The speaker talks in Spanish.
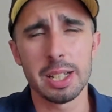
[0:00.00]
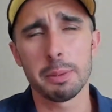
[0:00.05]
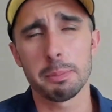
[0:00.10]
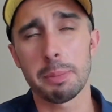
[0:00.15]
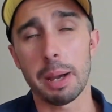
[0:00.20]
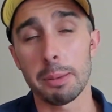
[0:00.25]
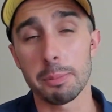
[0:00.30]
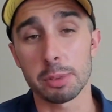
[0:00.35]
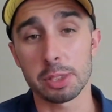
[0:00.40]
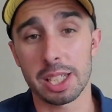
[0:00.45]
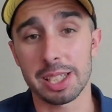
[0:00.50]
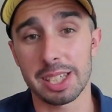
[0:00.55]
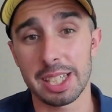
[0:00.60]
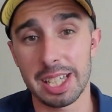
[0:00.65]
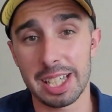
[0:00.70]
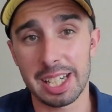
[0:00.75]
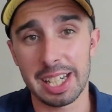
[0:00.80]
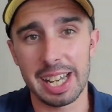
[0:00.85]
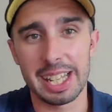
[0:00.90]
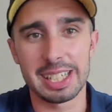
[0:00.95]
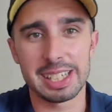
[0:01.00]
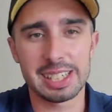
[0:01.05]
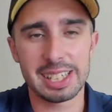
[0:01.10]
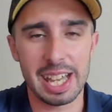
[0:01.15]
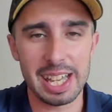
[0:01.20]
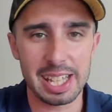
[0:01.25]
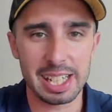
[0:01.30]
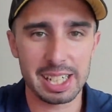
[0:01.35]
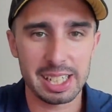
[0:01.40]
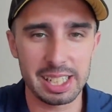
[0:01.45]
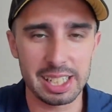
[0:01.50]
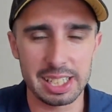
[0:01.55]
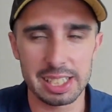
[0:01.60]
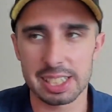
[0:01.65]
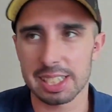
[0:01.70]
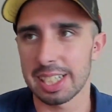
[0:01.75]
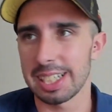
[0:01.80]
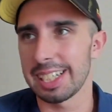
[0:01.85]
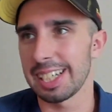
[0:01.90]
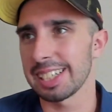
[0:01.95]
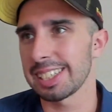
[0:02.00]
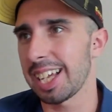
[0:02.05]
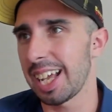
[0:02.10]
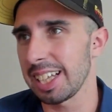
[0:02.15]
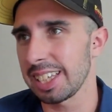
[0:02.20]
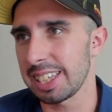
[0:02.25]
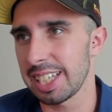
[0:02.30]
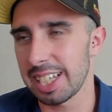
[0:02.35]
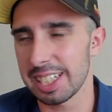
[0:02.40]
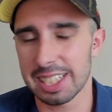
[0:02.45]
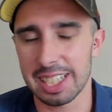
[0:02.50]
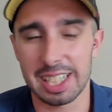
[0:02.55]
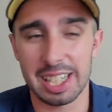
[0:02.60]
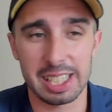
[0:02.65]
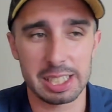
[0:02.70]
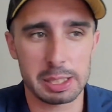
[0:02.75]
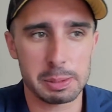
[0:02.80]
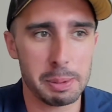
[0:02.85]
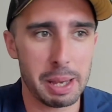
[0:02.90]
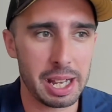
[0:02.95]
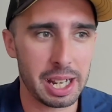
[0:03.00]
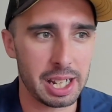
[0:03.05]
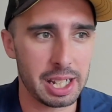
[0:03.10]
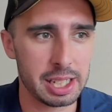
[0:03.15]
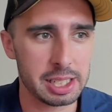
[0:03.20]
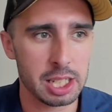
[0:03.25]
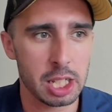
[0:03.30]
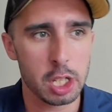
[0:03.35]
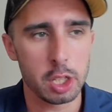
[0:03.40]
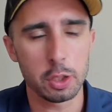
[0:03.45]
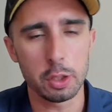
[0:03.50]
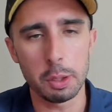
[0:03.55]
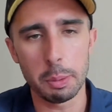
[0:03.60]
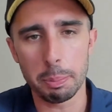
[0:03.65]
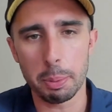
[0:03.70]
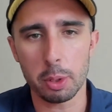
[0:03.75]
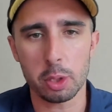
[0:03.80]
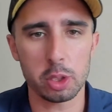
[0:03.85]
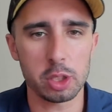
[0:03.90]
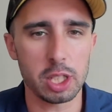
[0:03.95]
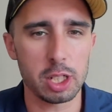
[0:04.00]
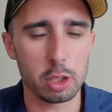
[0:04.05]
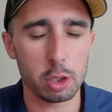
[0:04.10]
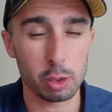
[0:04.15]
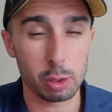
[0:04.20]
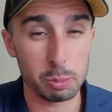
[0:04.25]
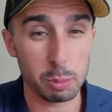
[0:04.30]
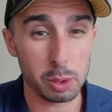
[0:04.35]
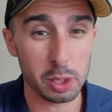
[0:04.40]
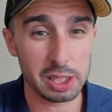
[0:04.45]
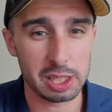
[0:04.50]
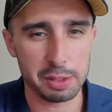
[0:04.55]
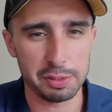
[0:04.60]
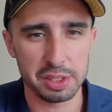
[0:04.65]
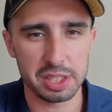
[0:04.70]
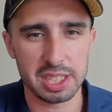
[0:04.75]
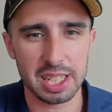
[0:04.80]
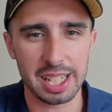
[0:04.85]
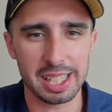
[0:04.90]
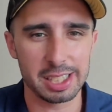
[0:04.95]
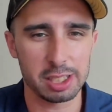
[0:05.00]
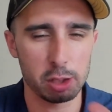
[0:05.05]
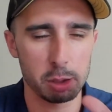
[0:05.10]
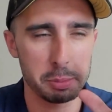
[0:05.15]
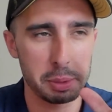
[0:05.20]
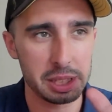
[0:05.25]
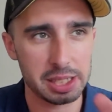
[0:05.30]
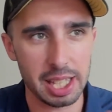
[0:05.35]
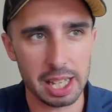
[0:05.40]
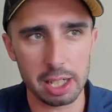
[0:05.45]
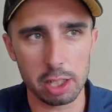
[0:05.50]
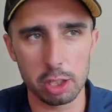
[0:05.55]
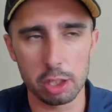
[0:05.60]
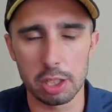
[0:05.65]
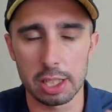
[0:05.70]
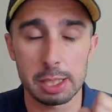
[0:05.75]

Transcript: Vamos a hacer el tier list, las altas, las bajas y un poco de los rumores de fichajes, comentarlo.